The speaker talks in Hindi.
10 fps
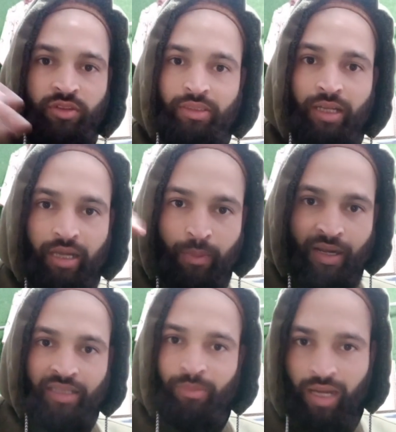उतना
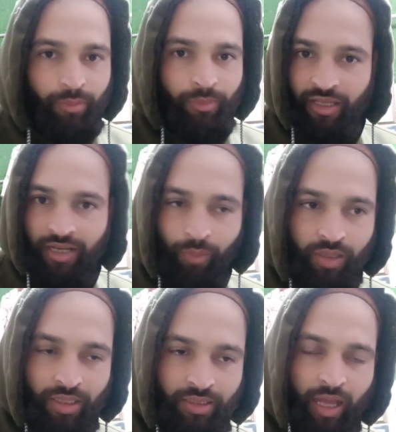हमारा दिमाग भी नहीं काम
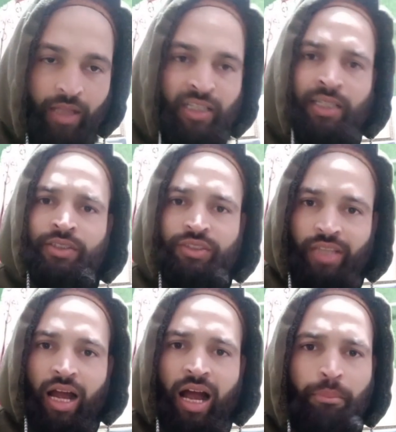करता है
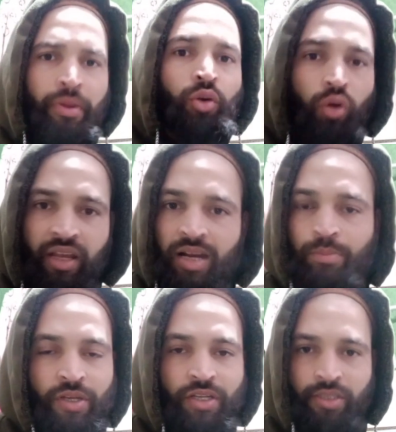जहाँ पे कोई
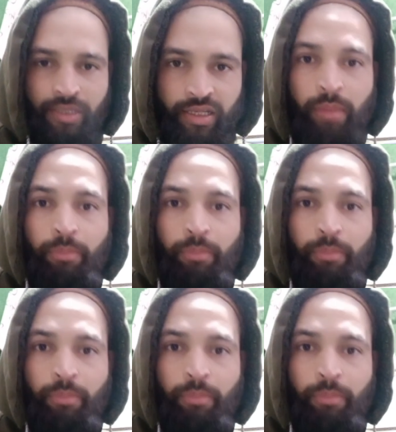कंपटीशन नहीं है